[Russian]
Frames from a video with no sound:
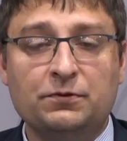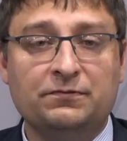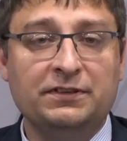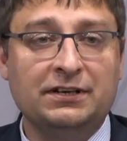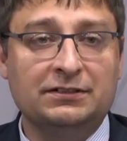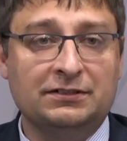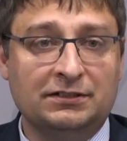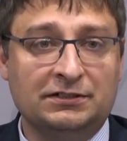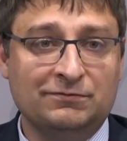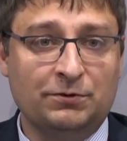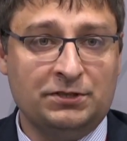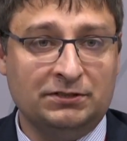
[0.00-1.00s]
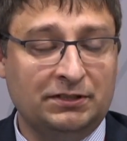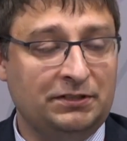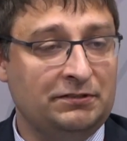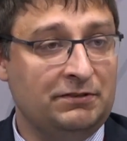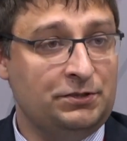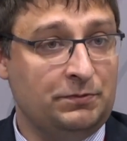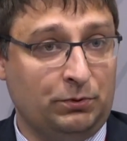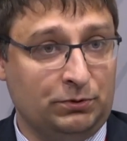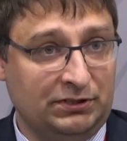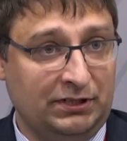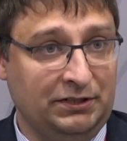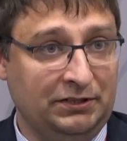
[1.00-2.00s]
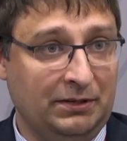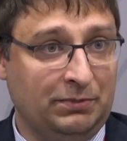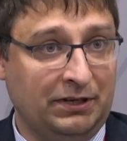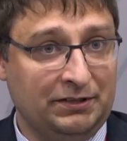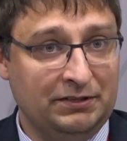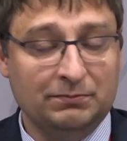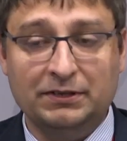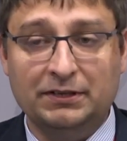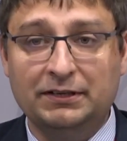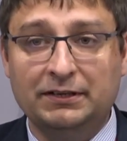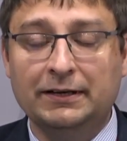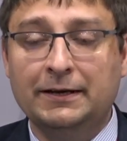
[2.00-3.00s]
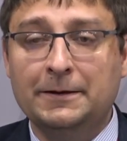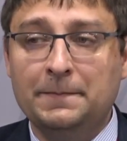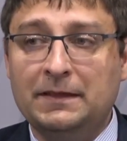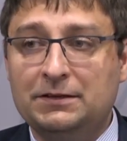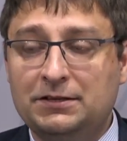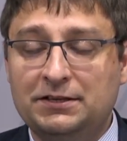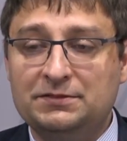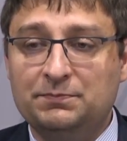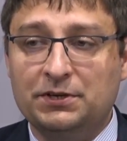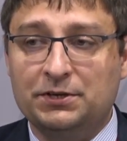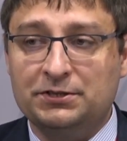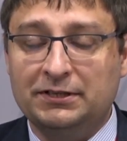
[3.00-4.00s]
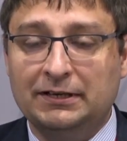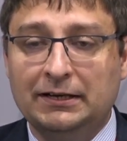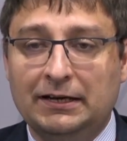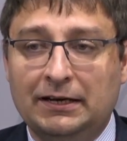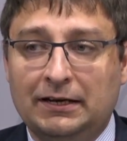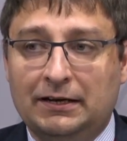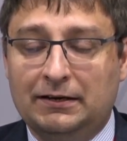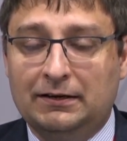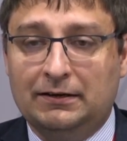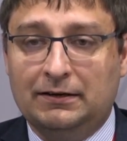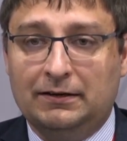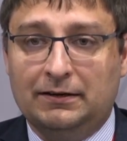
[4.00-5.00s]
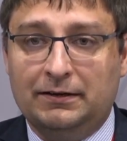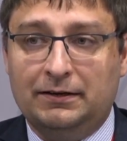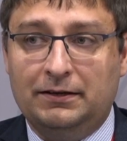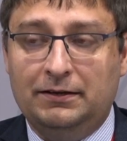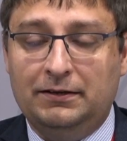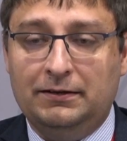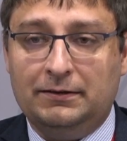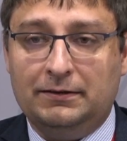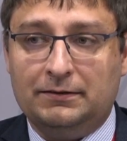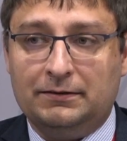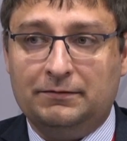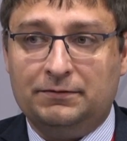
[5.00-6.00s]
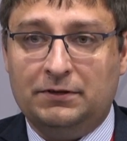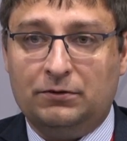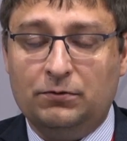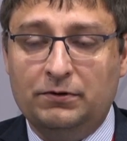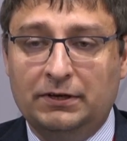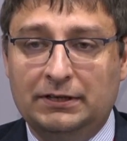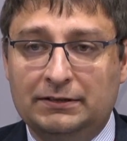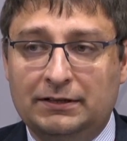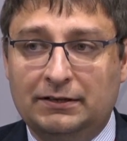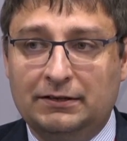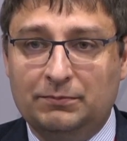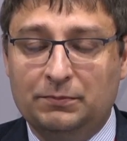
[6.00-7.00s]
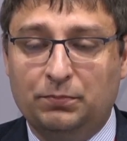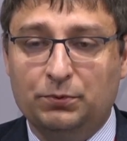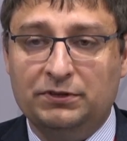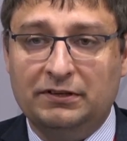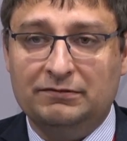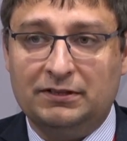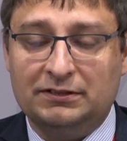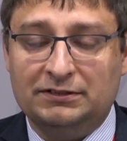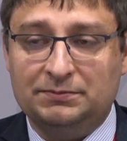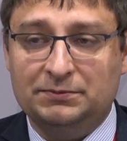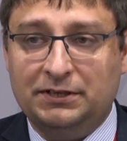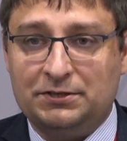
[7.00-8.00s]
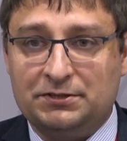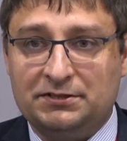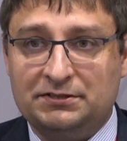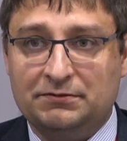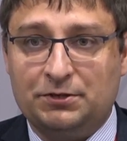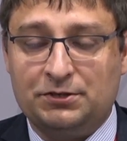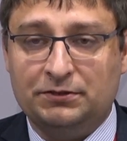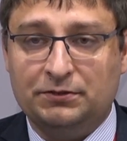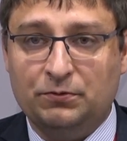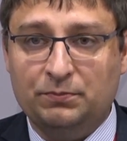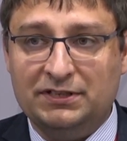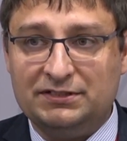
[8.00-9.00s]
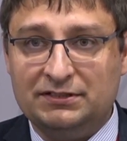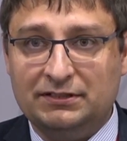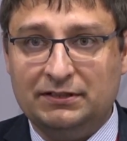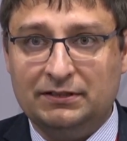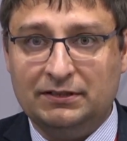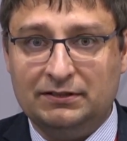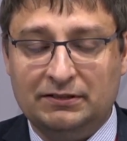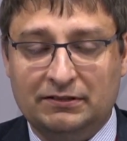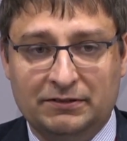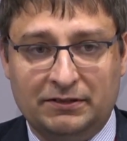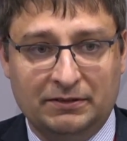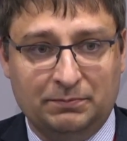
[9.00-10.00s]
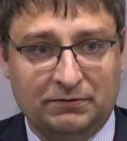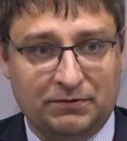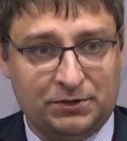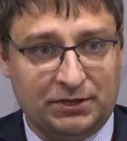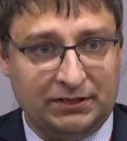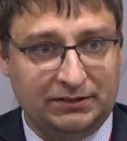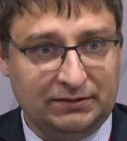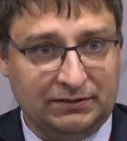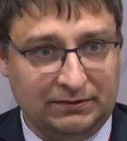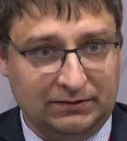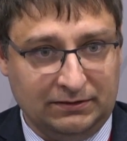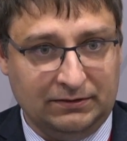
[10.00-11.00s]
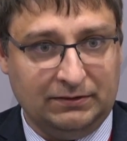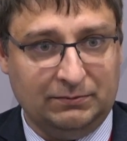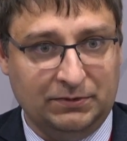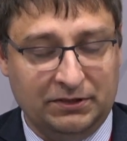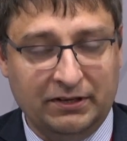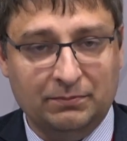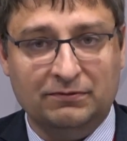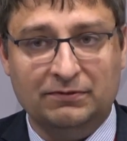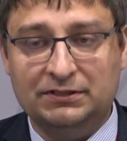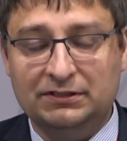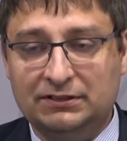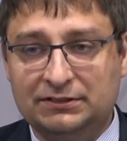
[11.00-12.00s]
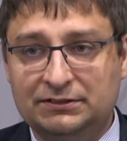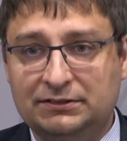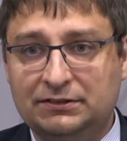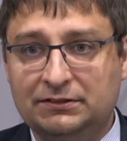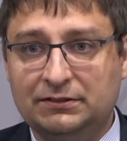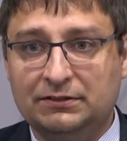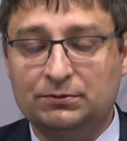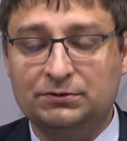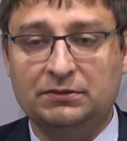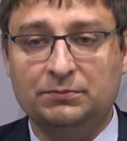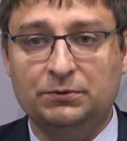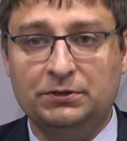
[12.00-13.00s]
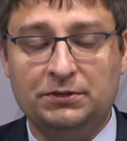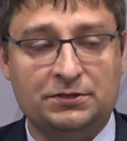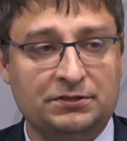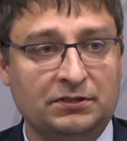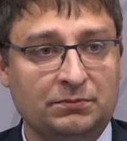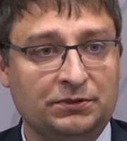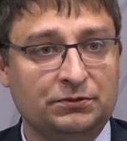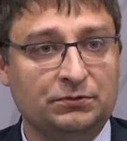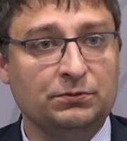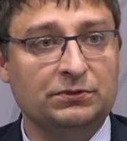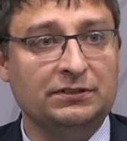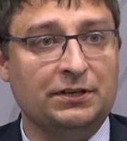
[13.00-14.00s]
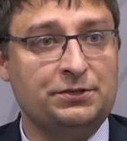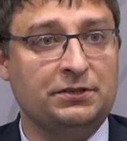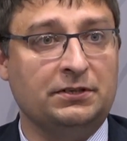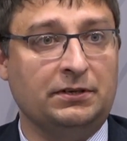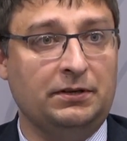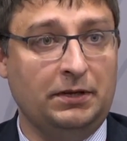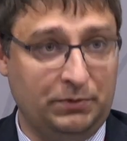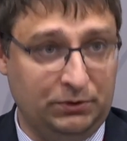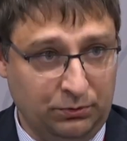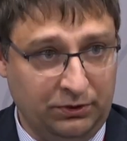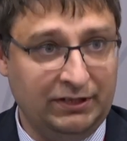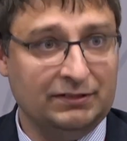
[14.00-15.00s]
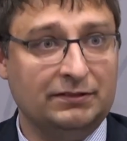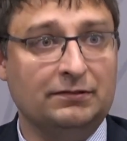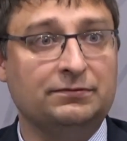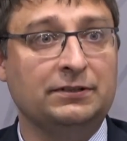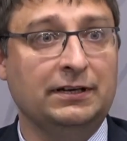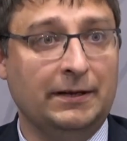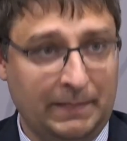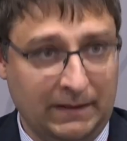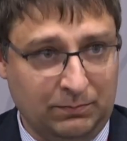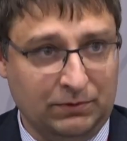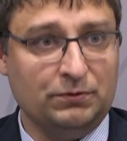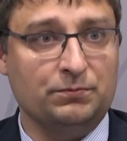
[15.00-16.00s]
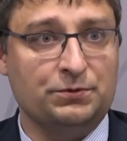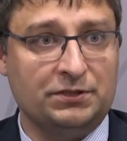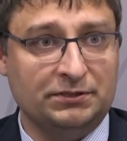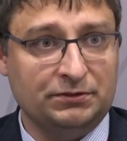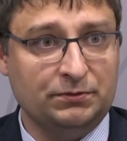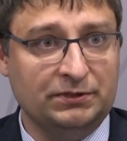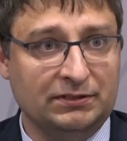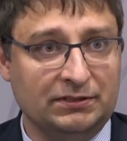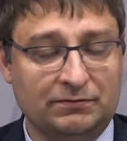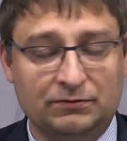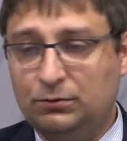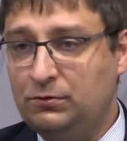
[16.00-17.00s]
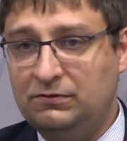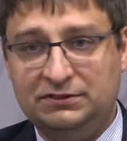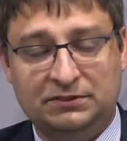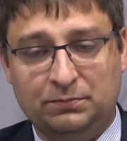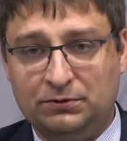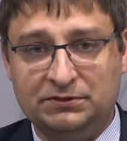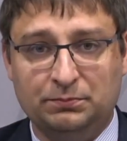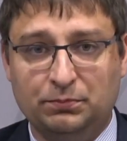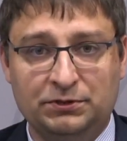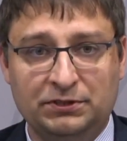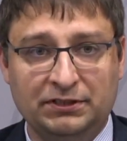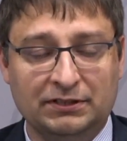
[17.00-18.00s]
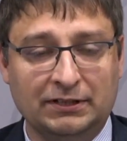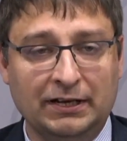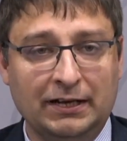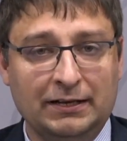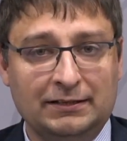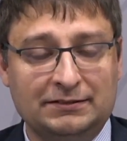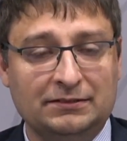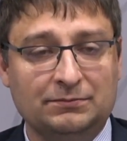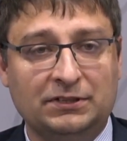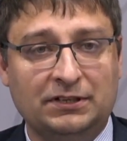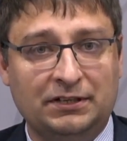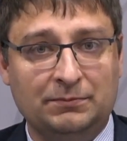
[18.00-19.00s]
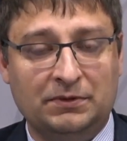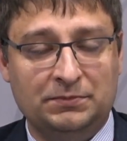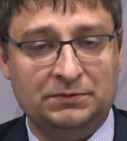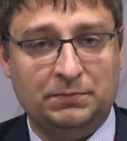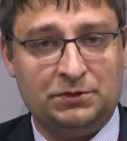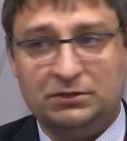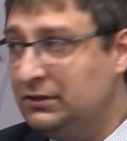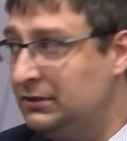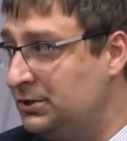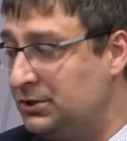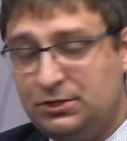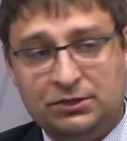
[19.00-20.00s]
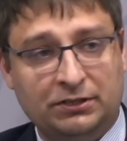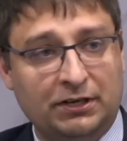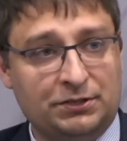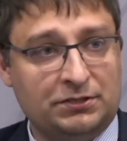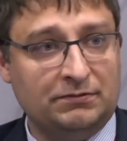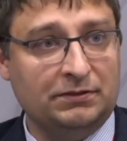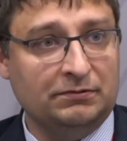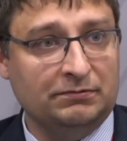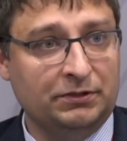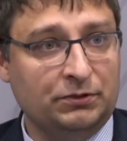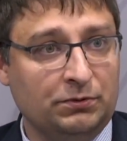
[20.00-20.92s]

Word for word: что в некоторых случаях такие вещи просто они необходимы и неизбежны. Э, и второй, да, как бы путь, наверное, здесь, мне кажется, совершенно уместный, это, наверное, повышать э, как бы требовательность к русскому юридическому языку для наших и абитуриентов – а потом уже и студентов. Другого здесь просто пути нет. Если мы хотим обеспечить надлежащее качество этого